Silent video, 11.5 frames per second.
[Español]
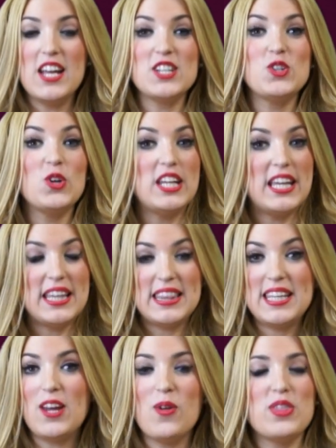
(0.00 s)
Esto quiere
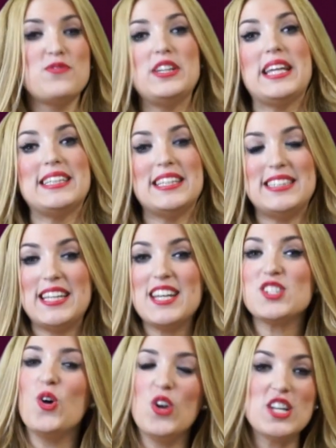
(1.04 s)
decir que no hace falta que te
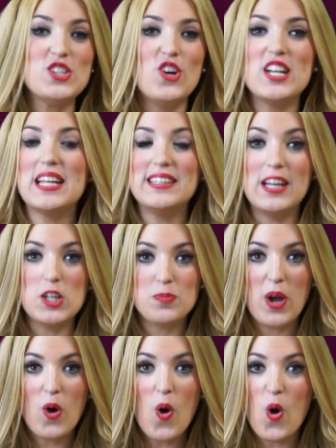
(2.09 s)
tires horas y horas ante el
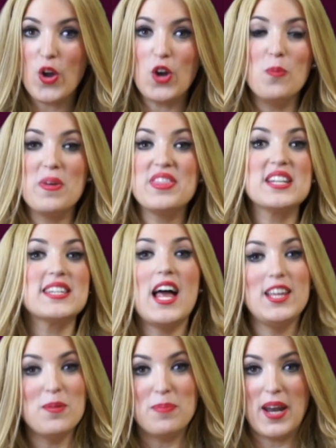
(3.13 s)
espejo o que convenzas a
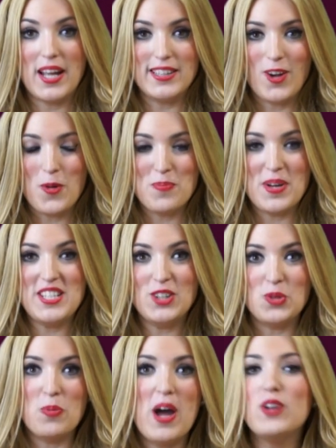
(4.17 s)
alguien para que te acompañe
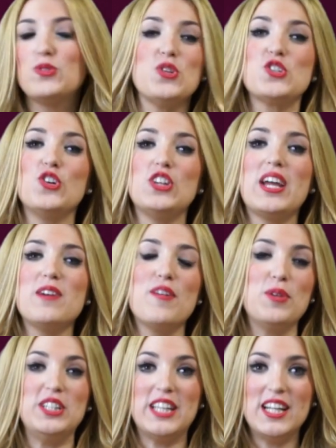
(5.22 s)
a tu bar o tu discoteca
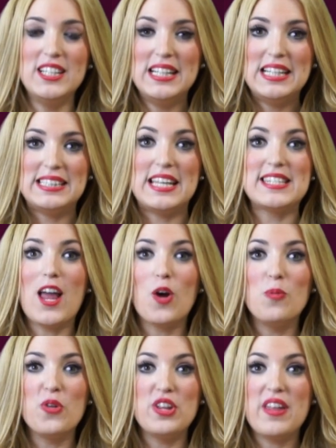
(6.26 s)
favorita. Desde la
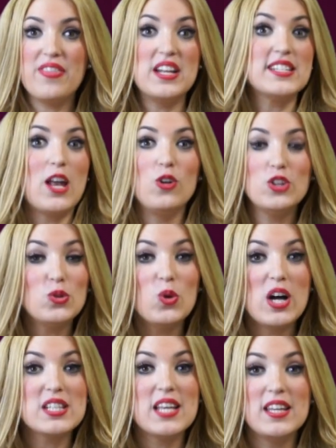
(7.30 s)
comodidad del salón de tu
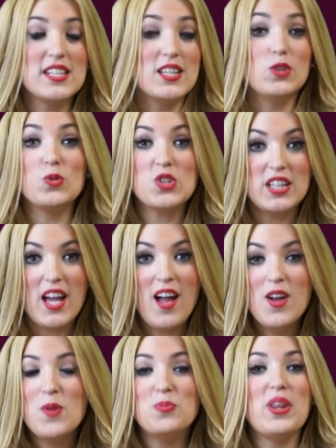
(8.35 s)
casa y desde tu silla,
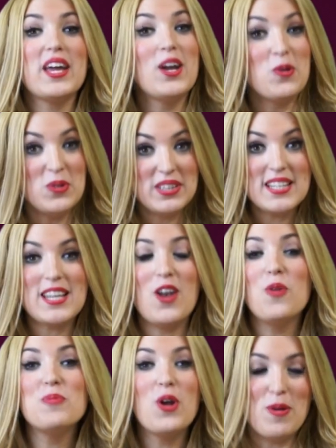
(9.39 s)
puede que encuentres
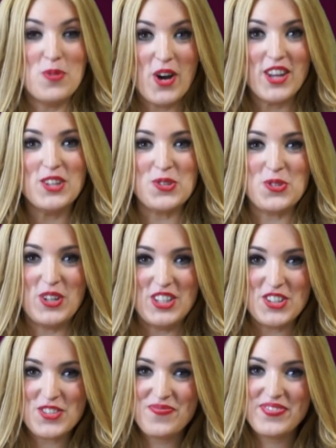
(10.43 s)
al hombre o la mujer de tus
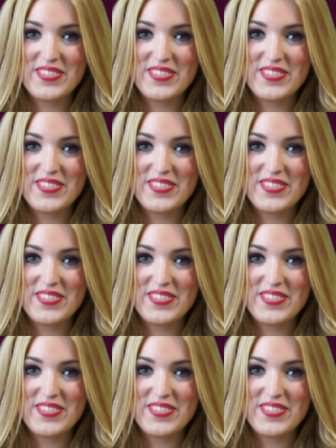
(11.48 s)
sueños.